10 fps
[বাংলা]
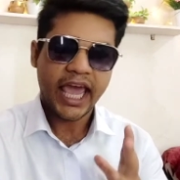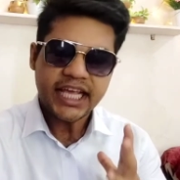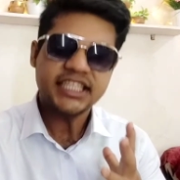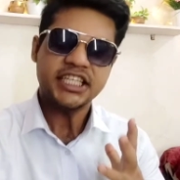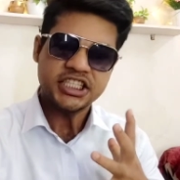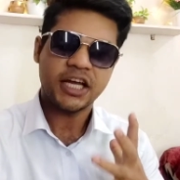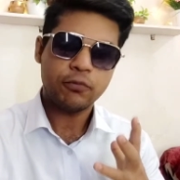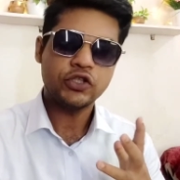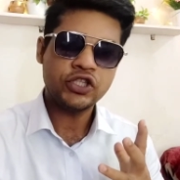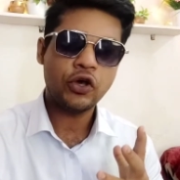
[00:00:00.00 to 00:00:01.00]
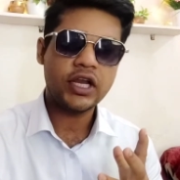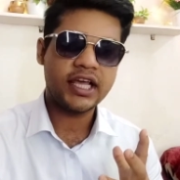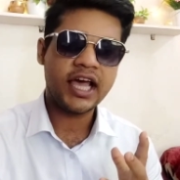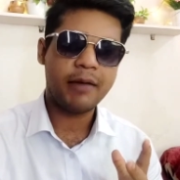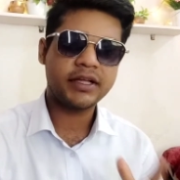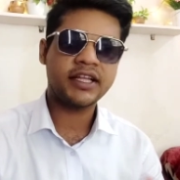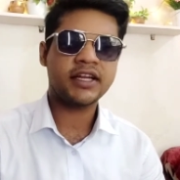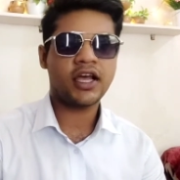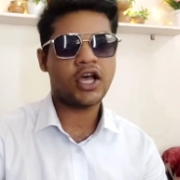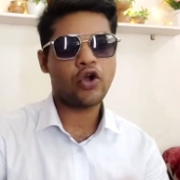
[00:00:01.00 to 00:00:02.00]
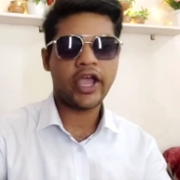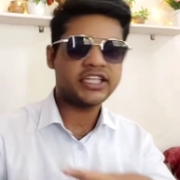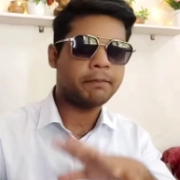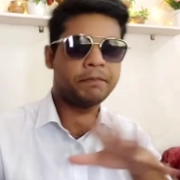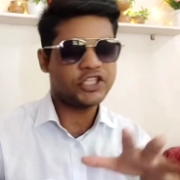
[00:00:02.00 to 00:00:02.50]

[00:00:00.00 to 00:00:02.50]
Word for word: এই জিনিসটা বুঝতে হলে আমাদের কয়েকটা